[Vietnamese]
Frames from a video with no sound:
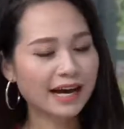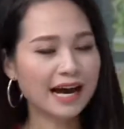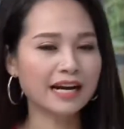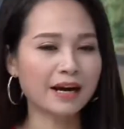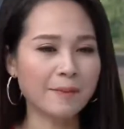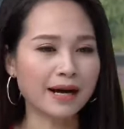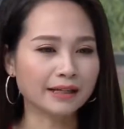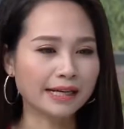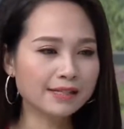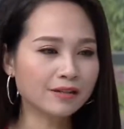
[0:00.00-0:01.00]
hay là
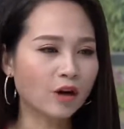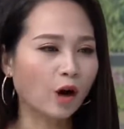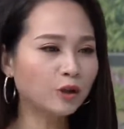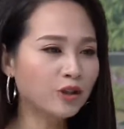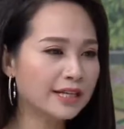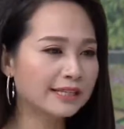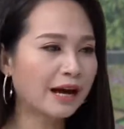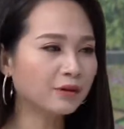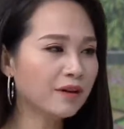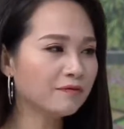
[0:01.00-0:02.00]
bằng cái sự nói chuyện
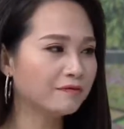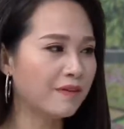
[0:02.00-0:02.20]
giao tiếp